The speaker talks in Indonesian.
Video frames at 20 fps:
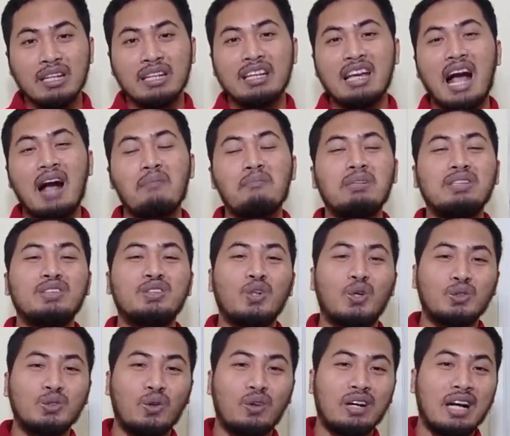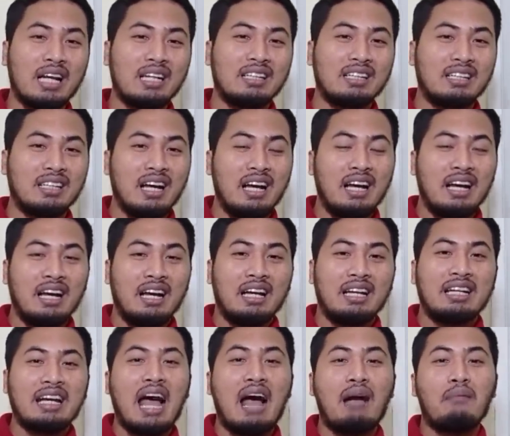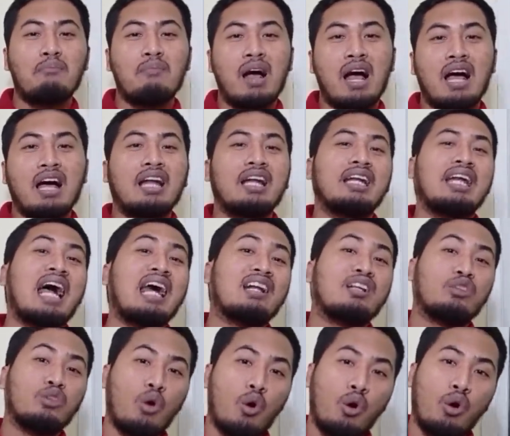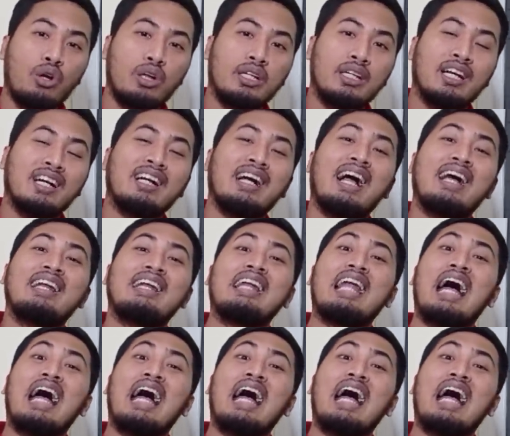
yang mencocokkan nama Naruto dengan